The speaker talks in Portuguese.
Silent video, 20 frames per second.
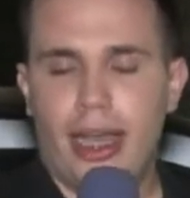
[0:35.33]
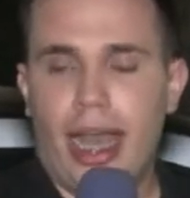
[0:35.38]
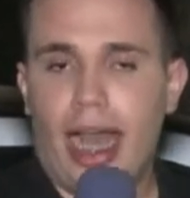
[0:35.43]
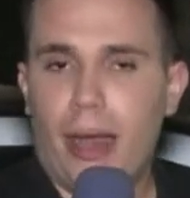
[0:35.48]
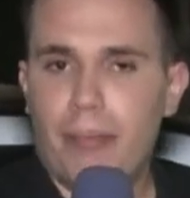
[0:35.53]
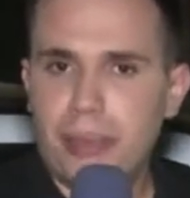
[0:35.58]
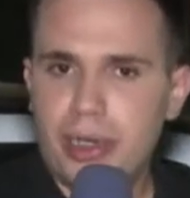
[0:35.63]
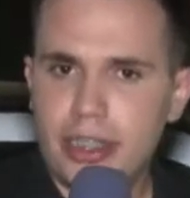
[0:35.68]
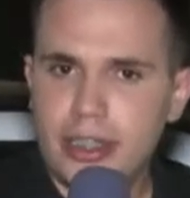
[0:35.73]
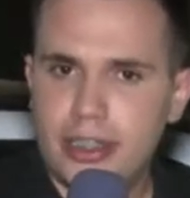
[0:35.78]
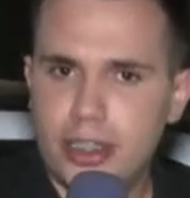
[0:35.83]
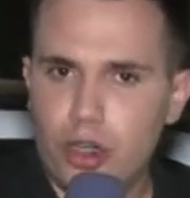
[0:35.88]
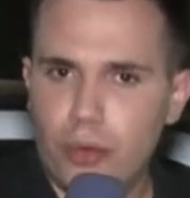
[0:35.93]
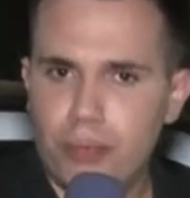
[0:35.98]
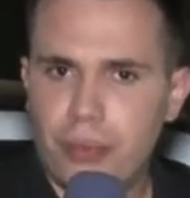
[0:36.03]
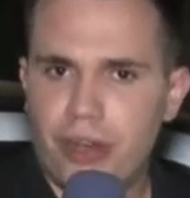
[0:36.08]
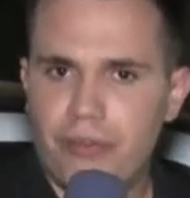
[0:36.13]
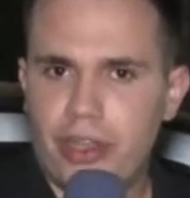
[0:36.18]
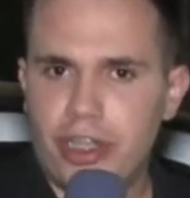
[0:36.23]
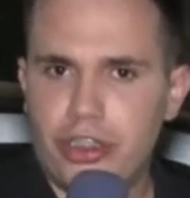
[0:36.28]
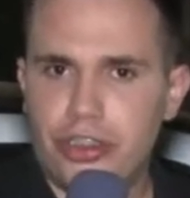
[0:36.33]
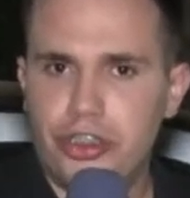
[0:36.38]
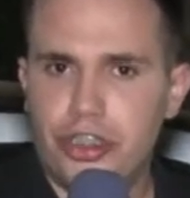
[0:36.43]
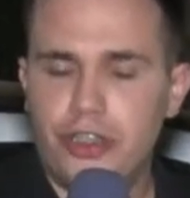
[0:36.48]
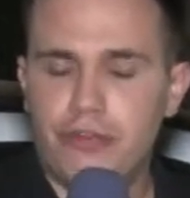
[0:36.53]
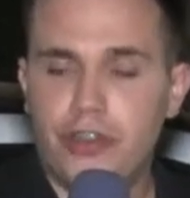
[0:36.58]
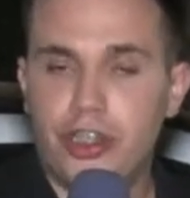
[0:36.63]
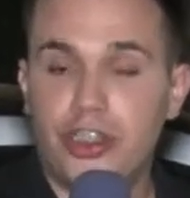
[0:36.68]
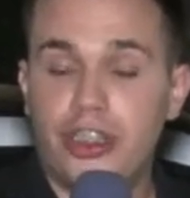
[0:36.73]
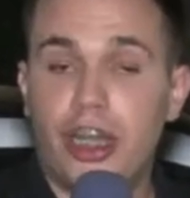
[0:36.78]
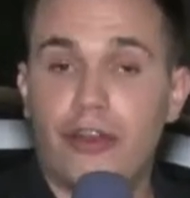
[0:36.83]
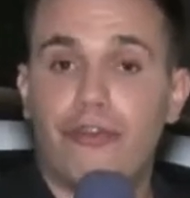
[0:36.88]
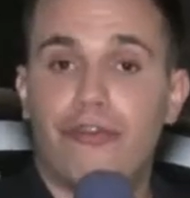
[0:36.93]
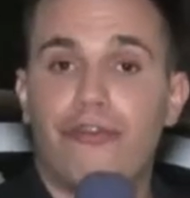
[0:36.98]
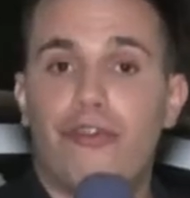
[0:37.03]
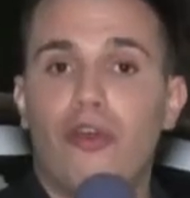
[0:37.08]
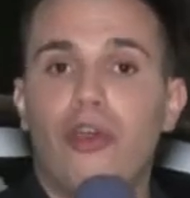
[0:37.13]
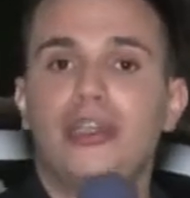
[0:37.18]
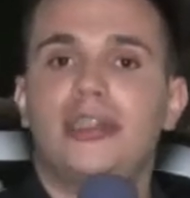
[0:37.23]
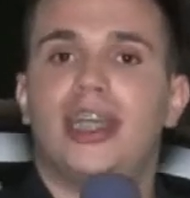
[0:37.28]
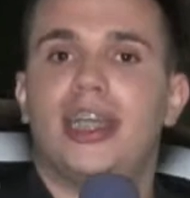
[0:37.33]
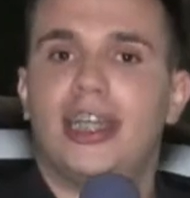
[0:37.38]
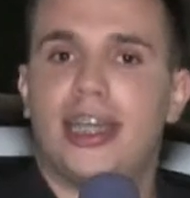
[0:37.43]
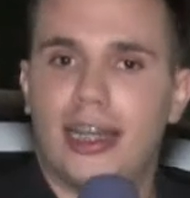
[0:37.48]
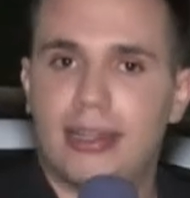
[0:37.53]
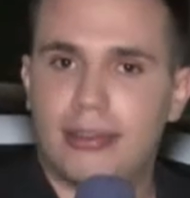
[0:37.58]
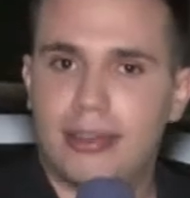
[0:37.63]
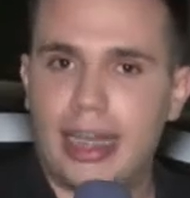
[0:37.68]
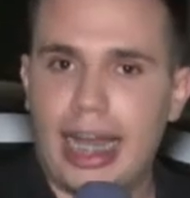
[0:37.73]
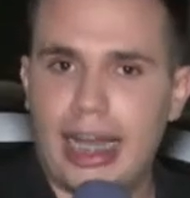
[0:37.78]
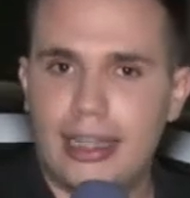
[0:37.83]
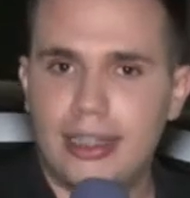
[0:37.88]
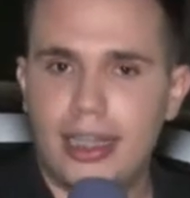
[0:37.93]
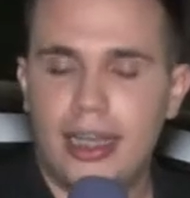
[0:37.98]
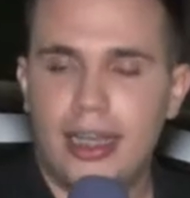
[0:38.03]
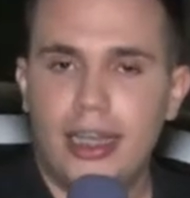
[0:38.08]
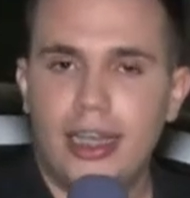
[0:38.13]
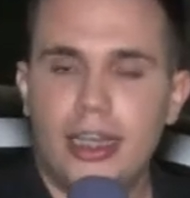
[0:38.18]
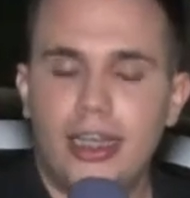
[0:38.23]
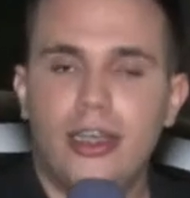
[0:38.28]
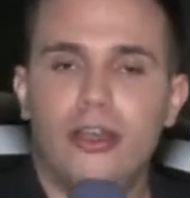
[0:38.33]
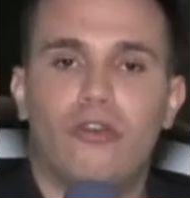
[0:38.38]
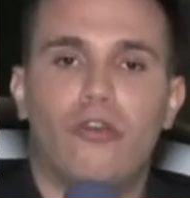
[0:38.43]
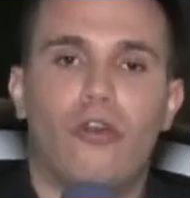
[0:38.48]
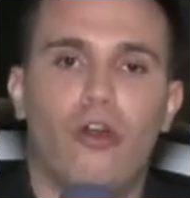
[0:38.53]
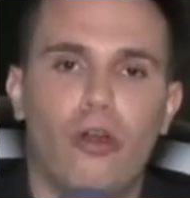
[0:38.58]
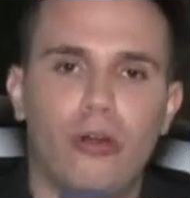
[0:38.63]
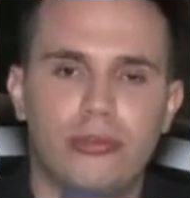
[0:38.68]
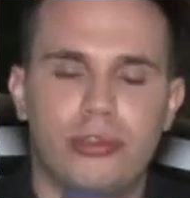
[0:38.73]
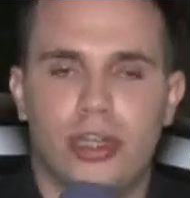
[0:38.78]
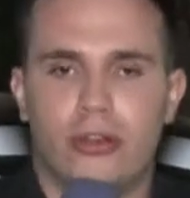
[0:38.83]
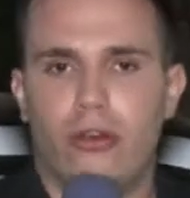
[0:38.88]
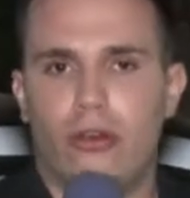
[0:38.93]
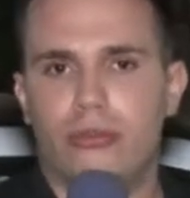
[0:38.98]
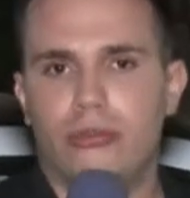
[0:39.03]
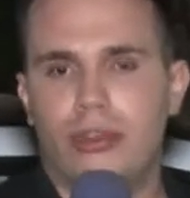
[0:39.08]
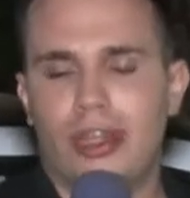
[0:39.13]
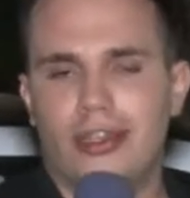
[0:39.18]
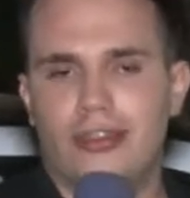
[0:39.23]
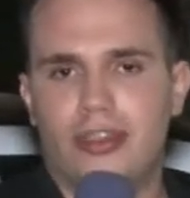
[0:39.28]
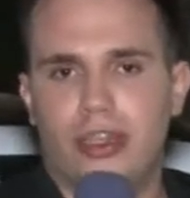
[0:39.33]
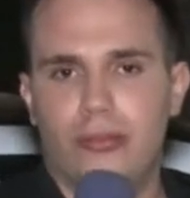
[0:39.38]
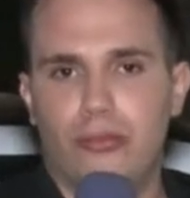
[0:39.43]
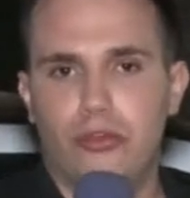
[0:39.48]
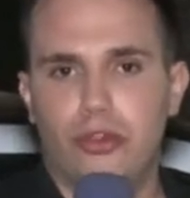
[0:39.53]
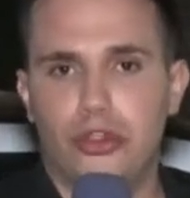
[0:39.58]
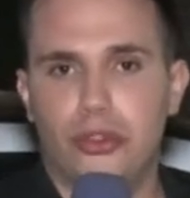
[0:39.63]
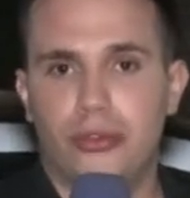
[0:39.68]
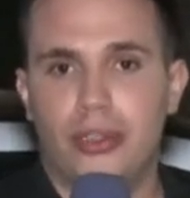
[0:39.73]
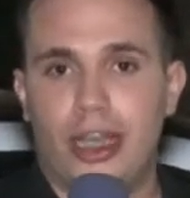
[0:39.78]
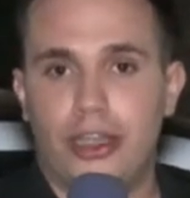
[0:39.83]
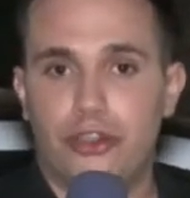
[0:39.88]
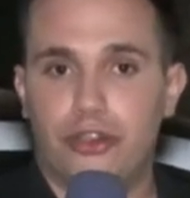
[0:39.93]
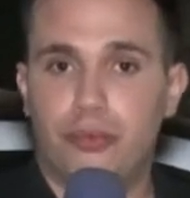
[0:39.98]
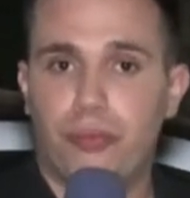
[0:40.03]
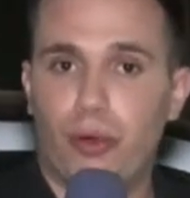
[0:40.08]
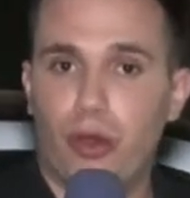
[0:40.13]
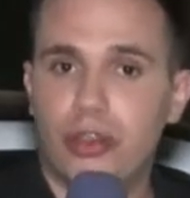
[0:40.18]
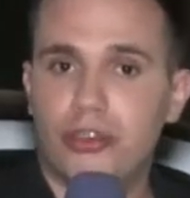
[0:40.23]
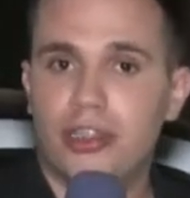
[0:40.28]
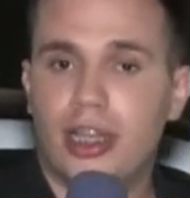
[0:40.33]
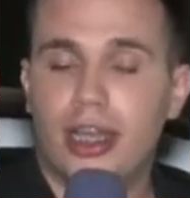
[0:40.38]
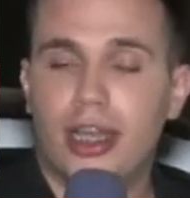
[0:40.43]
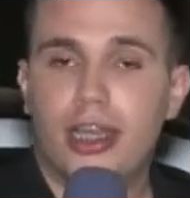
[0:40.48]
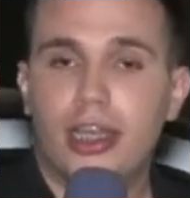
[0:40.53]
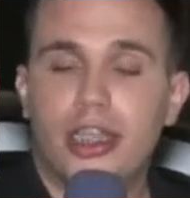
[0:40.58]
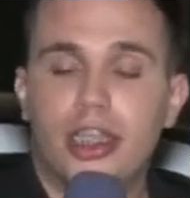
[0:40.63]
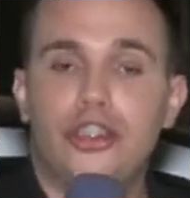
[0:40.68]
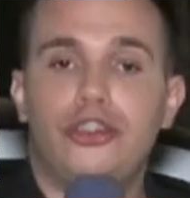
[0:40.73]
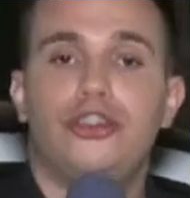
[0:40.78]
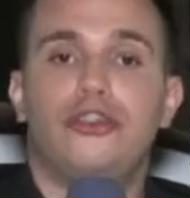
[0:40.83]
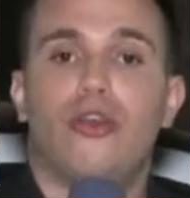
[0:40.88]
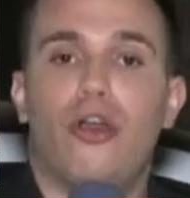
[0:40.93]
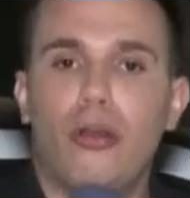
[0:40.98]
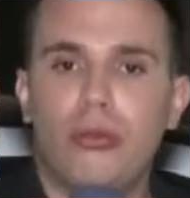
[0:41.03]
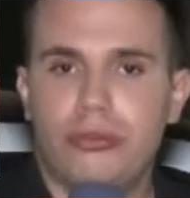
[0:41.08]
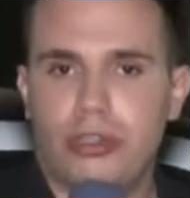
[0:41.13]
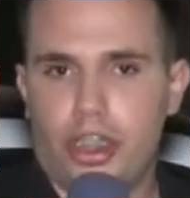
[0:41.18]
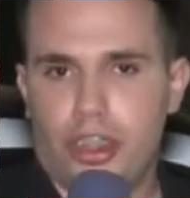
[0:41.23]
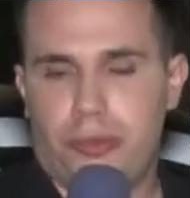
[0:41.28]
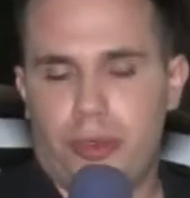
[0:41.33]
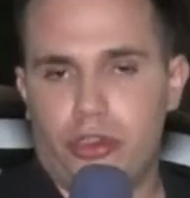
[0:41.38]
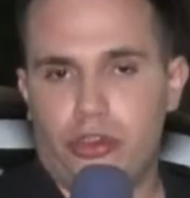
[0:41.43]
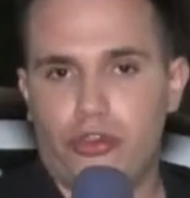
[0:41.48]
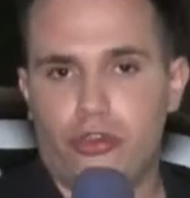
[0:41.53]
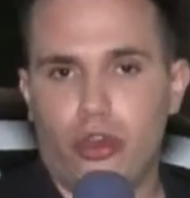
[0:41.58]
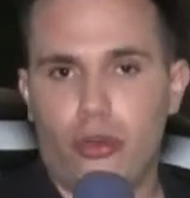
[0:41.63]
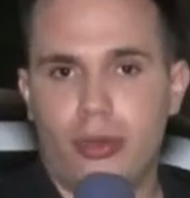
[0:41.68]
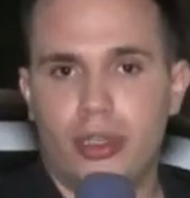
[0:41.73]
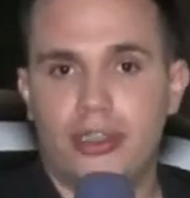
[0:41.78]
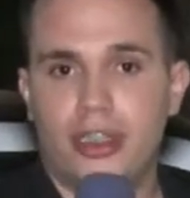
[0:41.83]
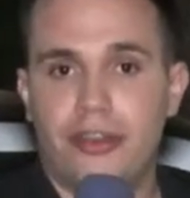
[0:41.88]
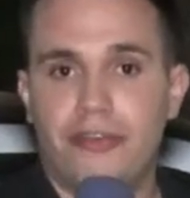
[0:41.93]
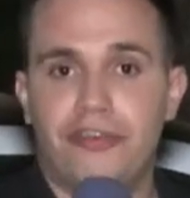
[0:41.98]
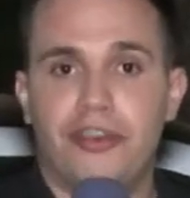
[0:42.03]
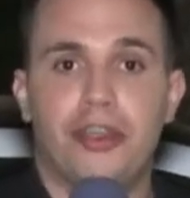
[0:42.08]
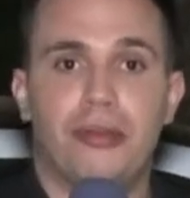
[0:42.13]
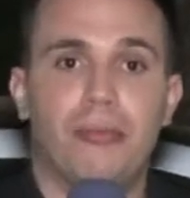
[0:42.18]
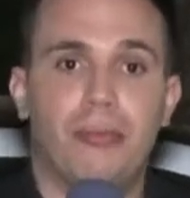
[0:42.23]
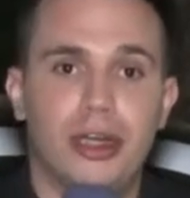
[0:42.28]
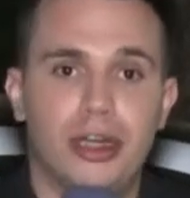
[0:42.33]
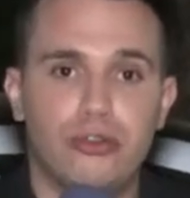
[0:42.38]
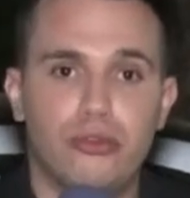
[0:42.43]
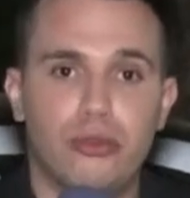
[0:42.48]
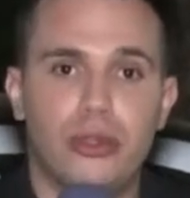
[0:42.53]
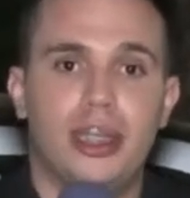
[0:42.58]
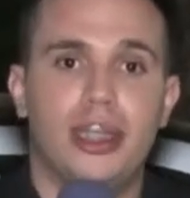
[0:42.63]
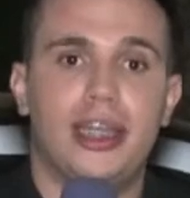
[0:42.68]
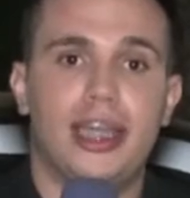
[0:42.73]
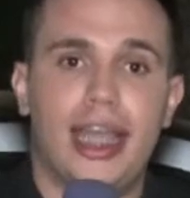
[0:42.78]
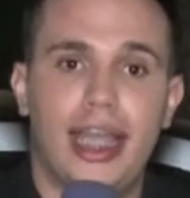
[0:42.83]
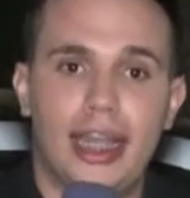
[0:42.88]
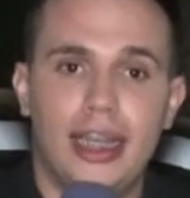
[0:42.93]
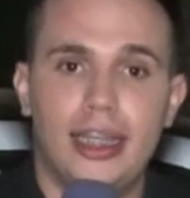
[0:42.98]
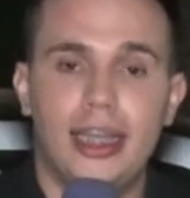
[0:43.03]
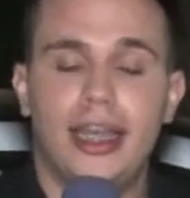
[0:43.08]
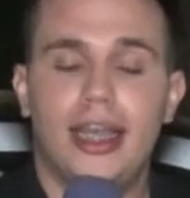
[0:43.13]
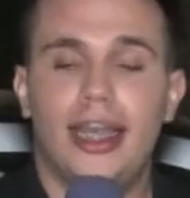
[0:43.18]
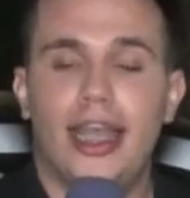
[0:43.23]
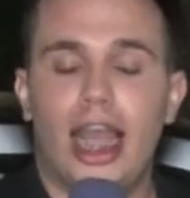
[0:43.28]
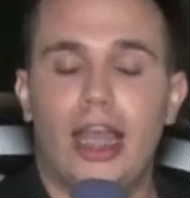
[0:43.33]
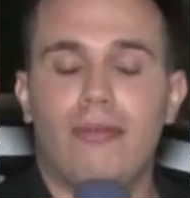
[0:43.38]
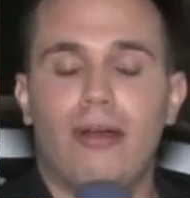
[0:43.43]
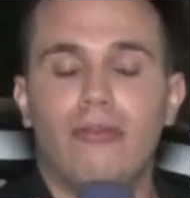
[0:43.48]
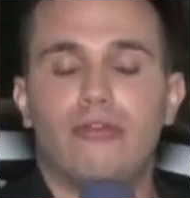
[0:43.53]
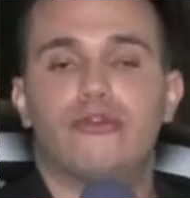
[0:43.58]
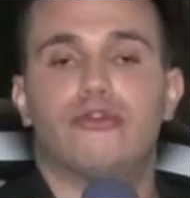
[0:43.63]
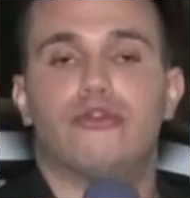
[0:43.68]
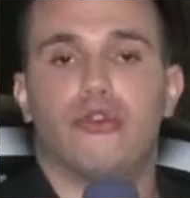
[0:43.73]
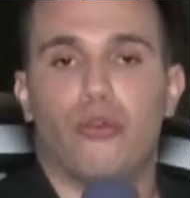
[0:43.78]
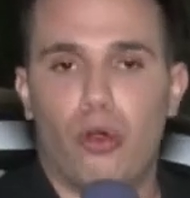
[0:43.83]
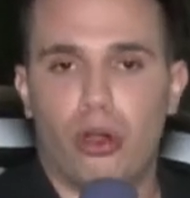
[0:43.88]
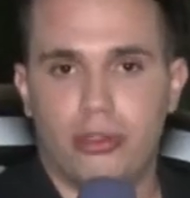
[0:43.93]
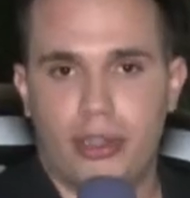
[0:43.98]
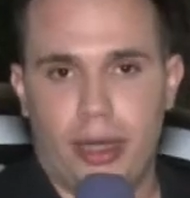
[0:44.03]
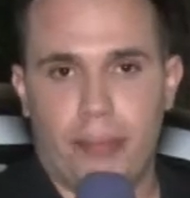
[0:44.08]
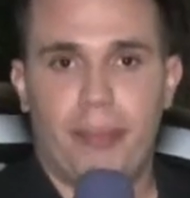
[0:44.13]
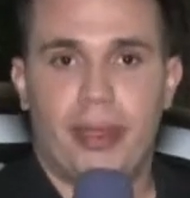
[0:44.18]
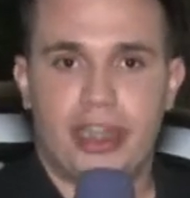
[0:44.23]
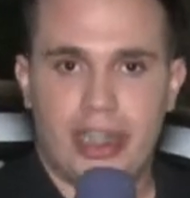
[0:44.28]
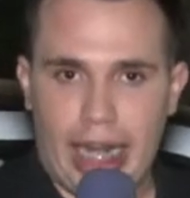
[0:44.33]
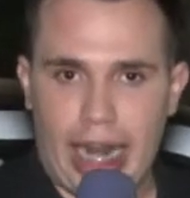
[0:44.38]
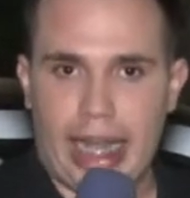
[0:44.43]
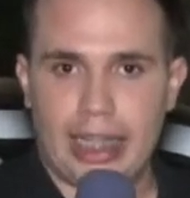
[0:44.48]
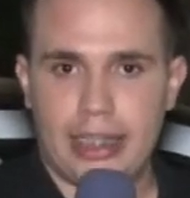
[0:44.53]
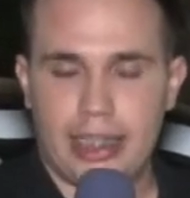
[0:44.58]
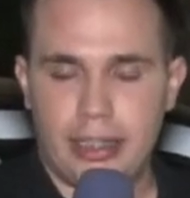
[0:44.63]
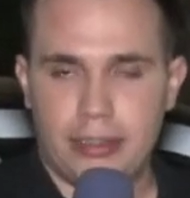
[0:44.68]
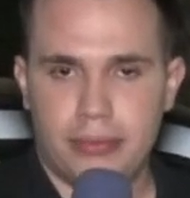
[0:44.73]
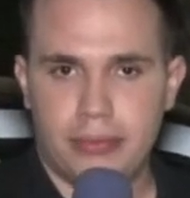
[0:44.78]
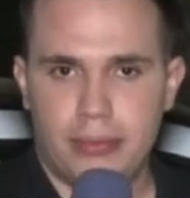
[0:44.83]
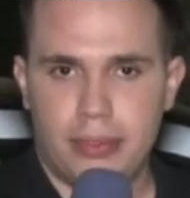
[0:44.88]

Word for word: A prisão preventiva já foi decretada e conta com o testemunho da esposa e de outras pessoas afirmando que ele é o autor da pedrada.